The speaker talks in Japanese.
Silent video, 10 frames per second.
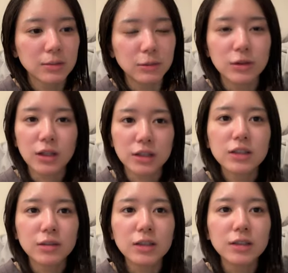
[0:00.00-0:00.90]
難
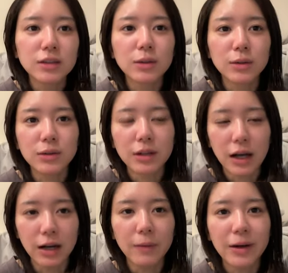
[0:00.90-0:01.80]
しいよねその
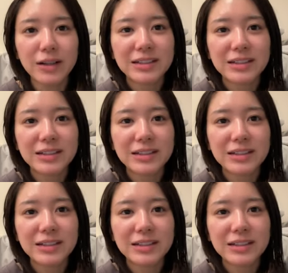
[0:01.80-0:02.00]
あれは。